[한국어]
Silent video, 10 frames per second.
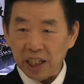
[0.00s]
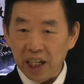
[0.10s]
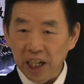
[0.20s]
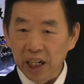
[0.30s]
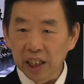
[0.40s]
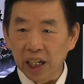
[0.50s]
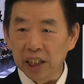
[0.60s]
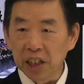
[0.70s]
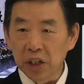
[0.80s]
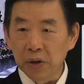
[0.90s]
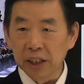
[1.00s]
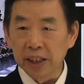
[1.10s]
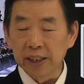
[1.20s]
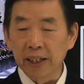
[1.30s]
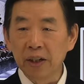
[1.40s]
길게 들이어
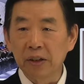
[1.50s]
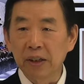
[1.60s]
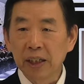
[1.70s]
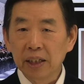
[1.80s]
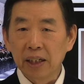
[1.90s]
있는데요.